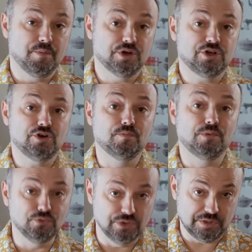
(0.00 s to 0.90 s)
Обожаю
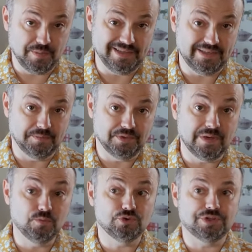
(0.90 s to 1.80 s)
блюда из пасты,
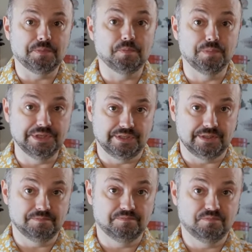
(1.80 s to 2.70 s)
потому что
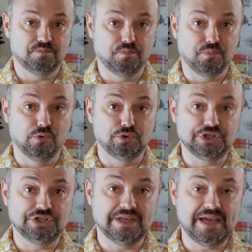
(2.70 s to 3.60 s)
быстро
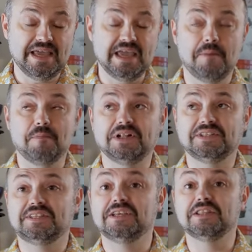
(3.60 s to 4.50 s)
полчаса и
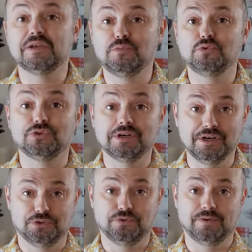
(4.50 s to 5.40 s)
обалденное блюдо
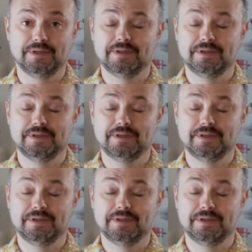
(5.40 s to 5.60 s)
готово.